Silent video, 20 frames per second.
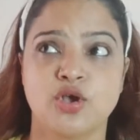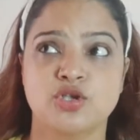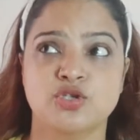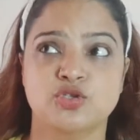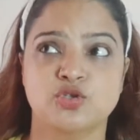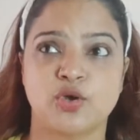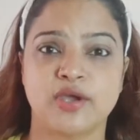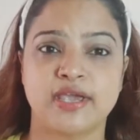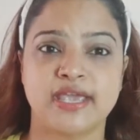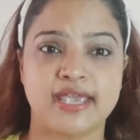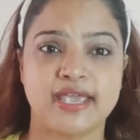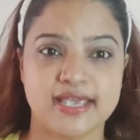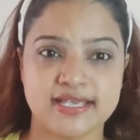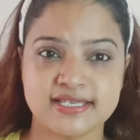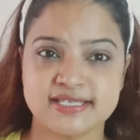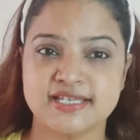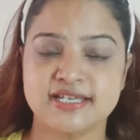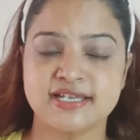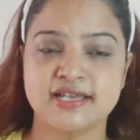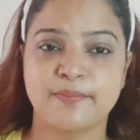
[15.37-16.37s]
सो so,
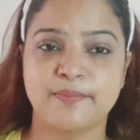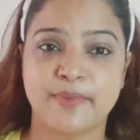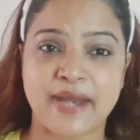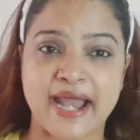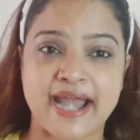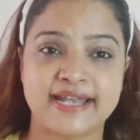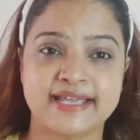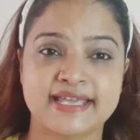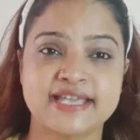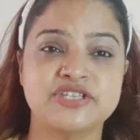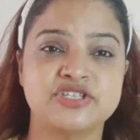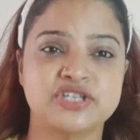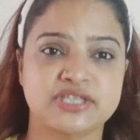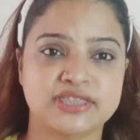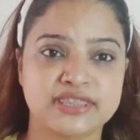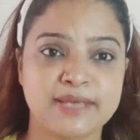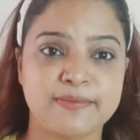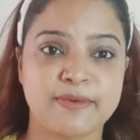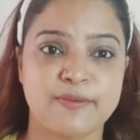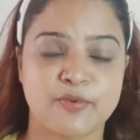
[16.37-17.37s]
इस ब्रांड की
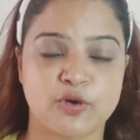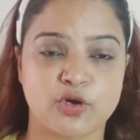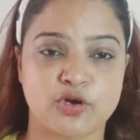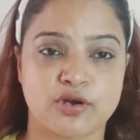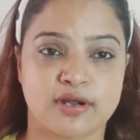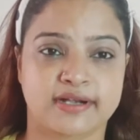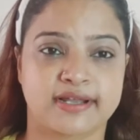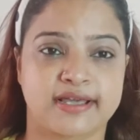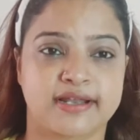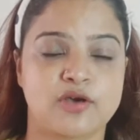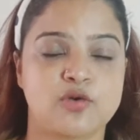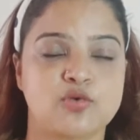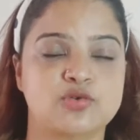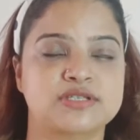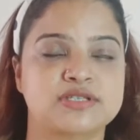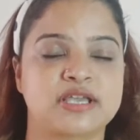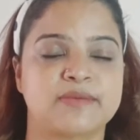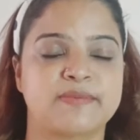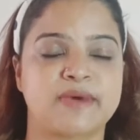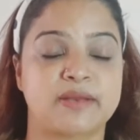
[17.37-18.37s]
जितने भी प्रोडक्ट है ना
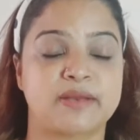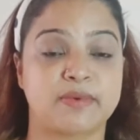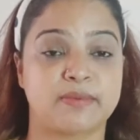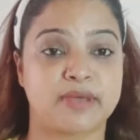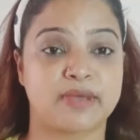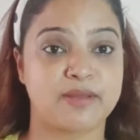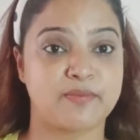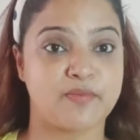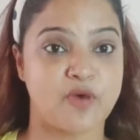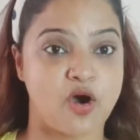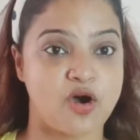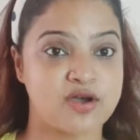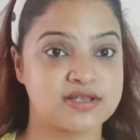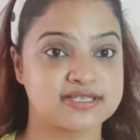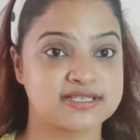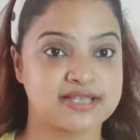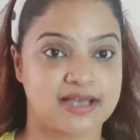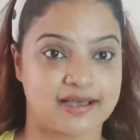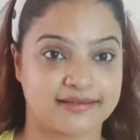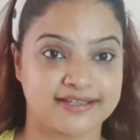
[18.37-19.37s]
उसके बारे में मैंने
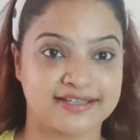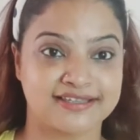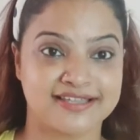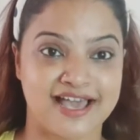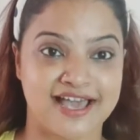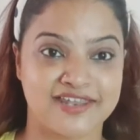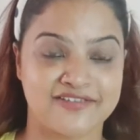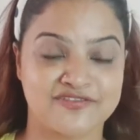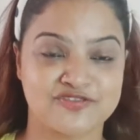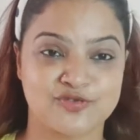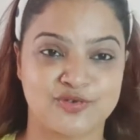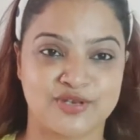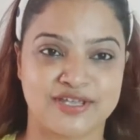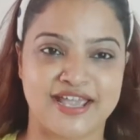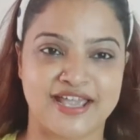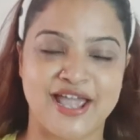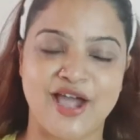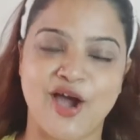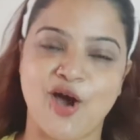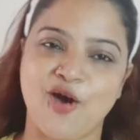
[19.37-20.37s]
बहुत ज़्यादा तारीफ सुनी
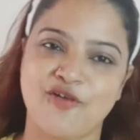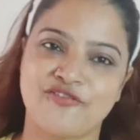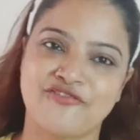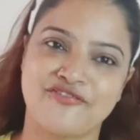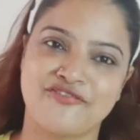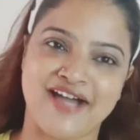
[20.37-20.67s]
है और